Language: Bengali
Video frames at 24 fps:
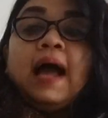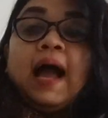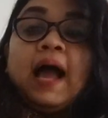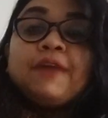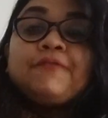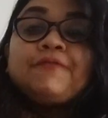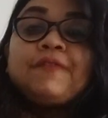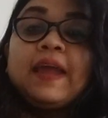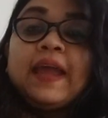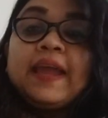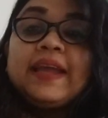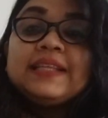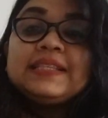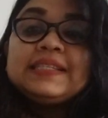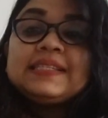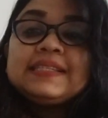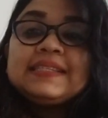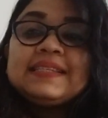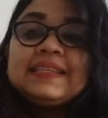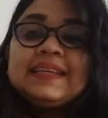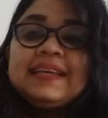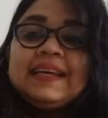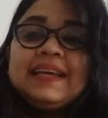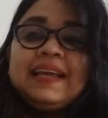হাই ফ্রেন্ডস
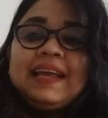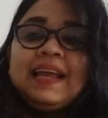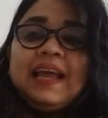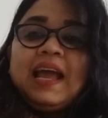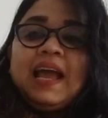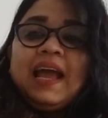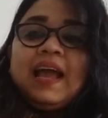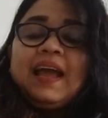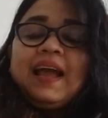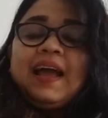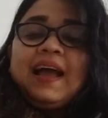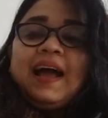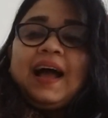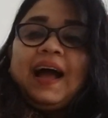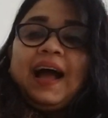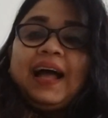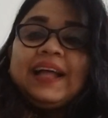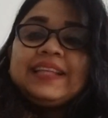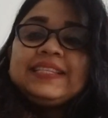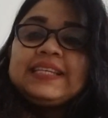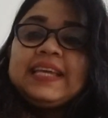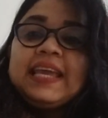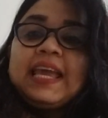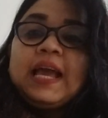
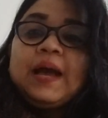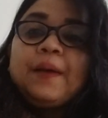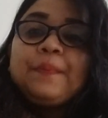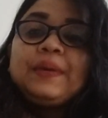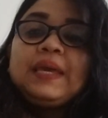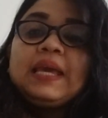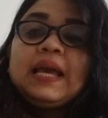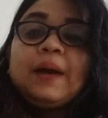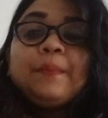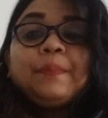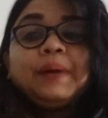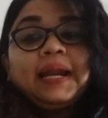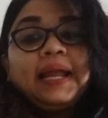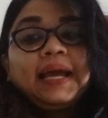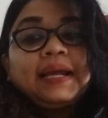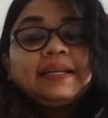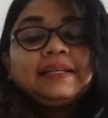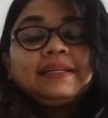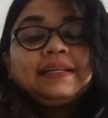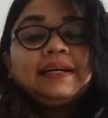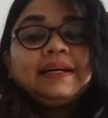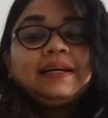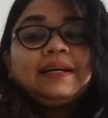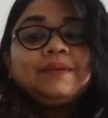আজকে আমি আমার
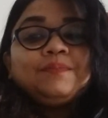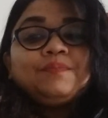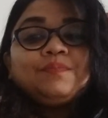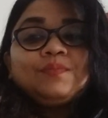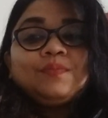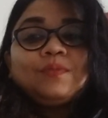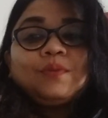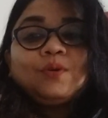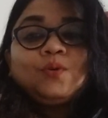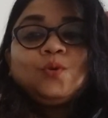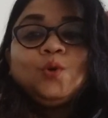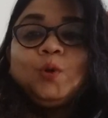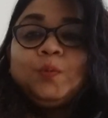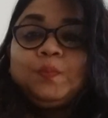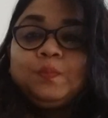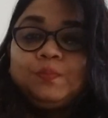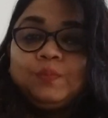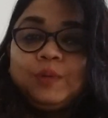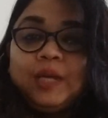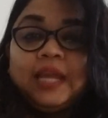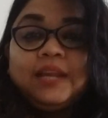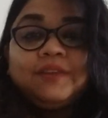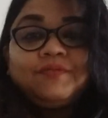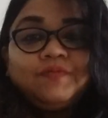একটা খুব
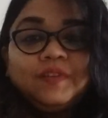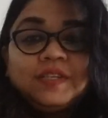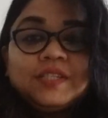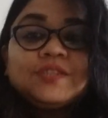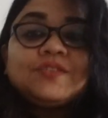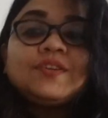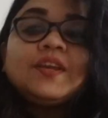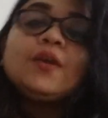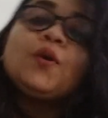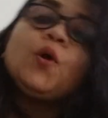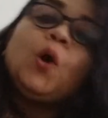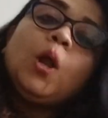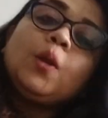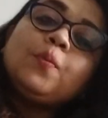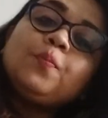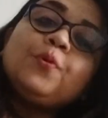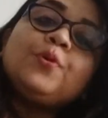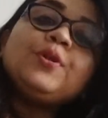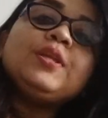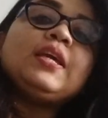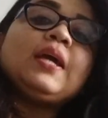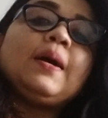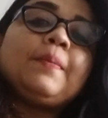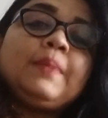ইন্টারেস্টিং গল্প
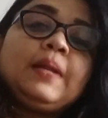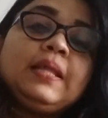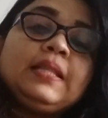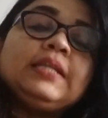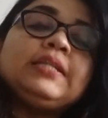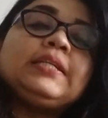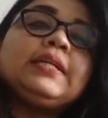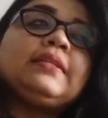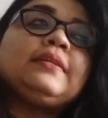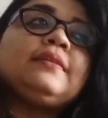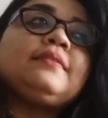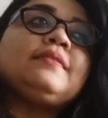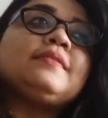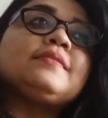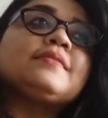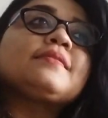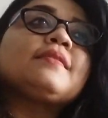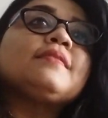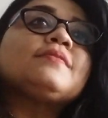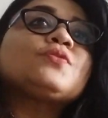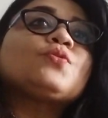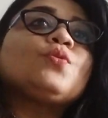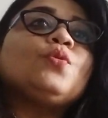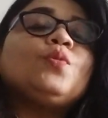নিয়ে আপনাদের সাথে
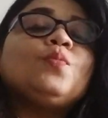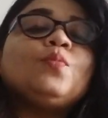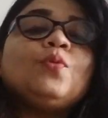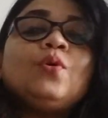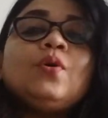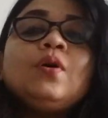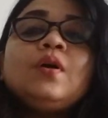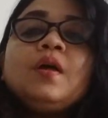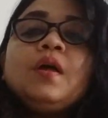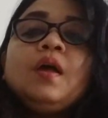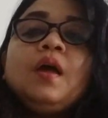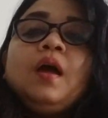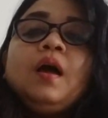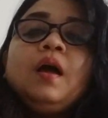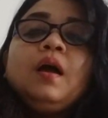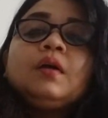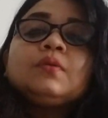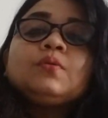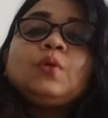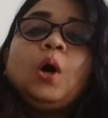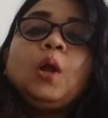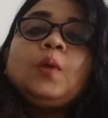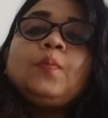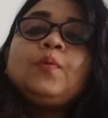ডিসকাস করব
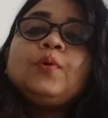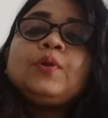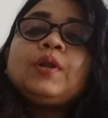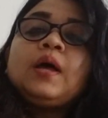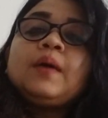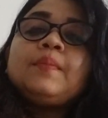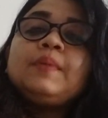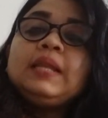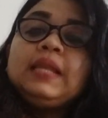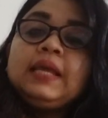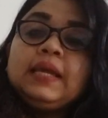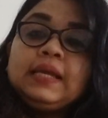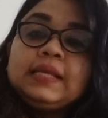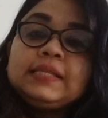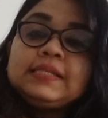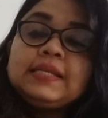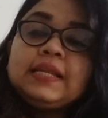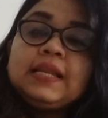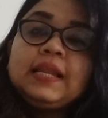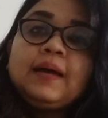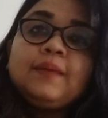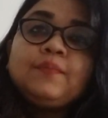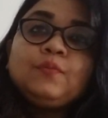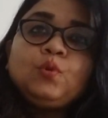গল্পটা আমি
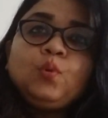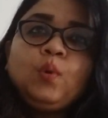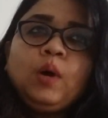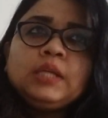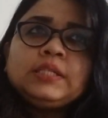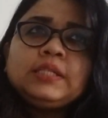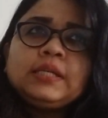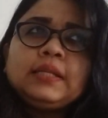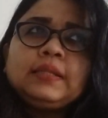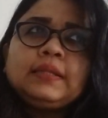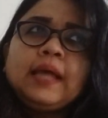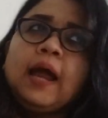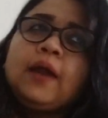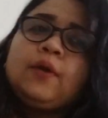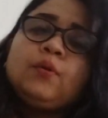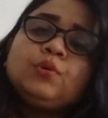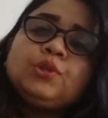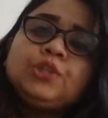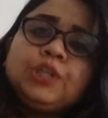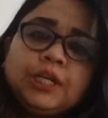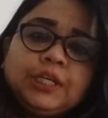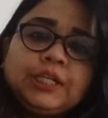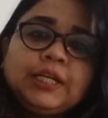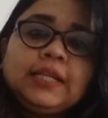লিখেছিলাম দু হাজার
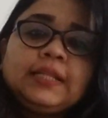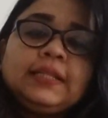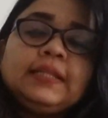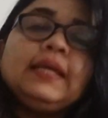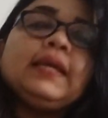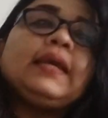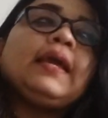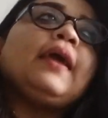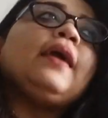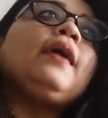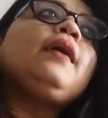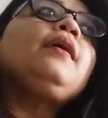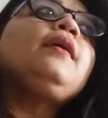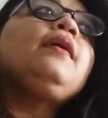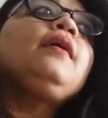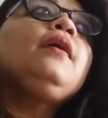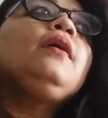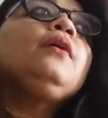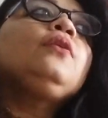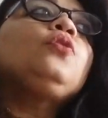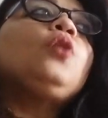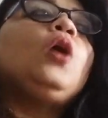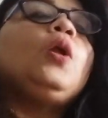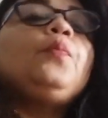শেষের দিকে
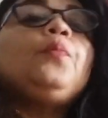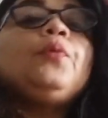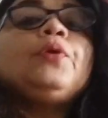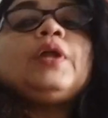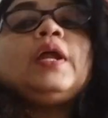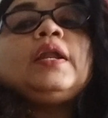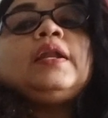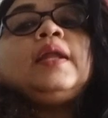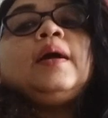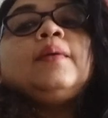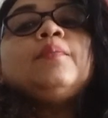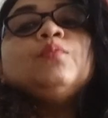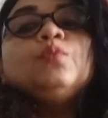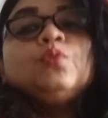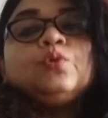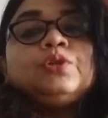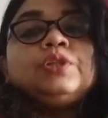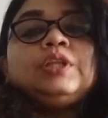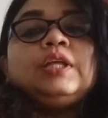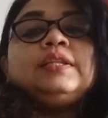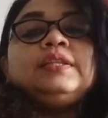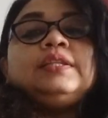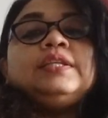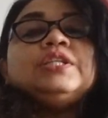গল্পটার নাম
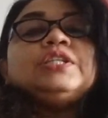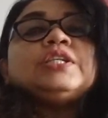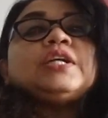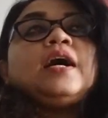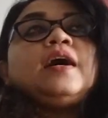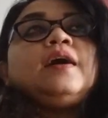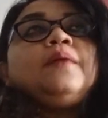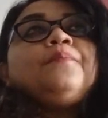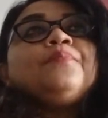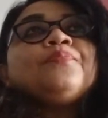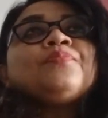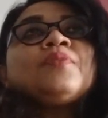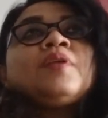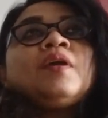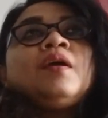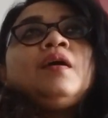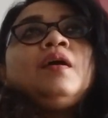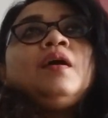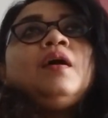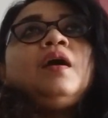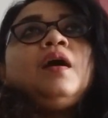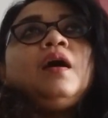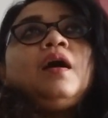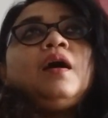মুক্তির দিশা
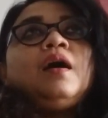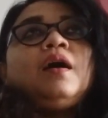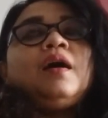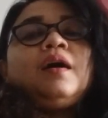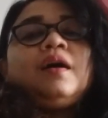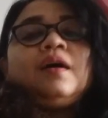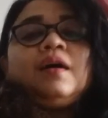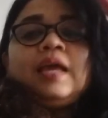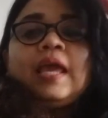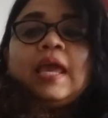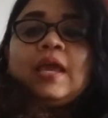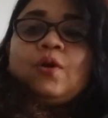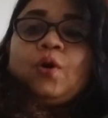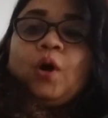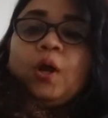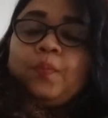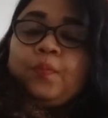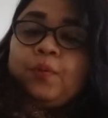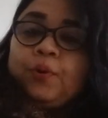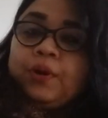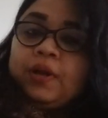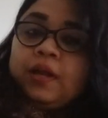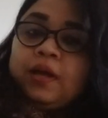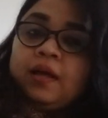এই
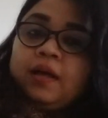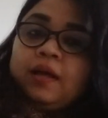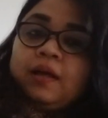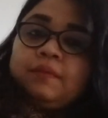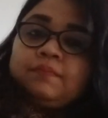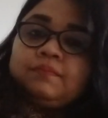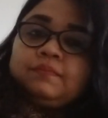গল্পটা